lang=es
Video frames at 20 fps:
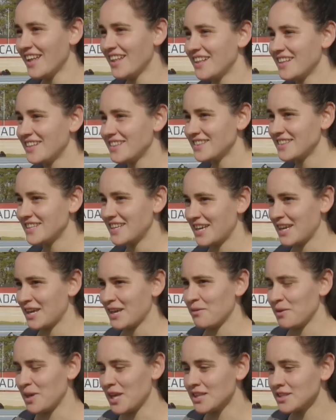
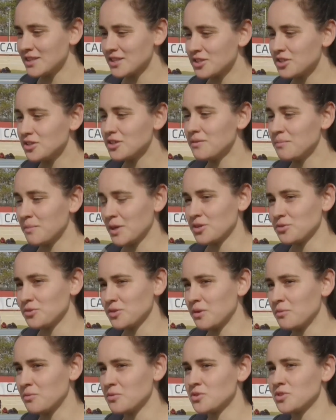de viento me
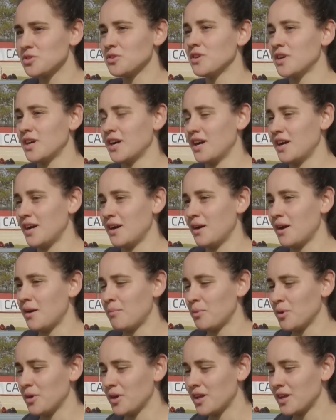ayuda mucho a,
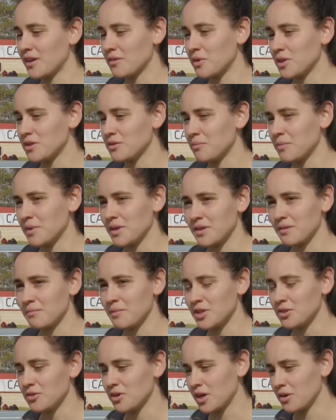poder cuando
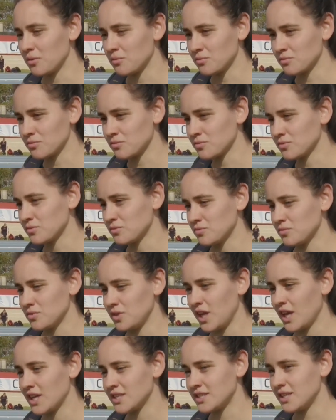me, toca un,
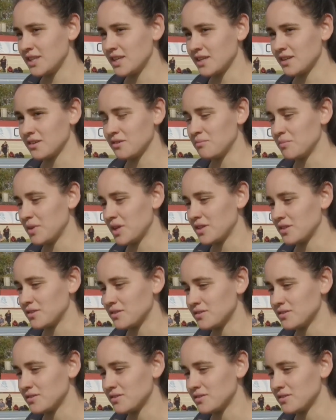día así, con viento.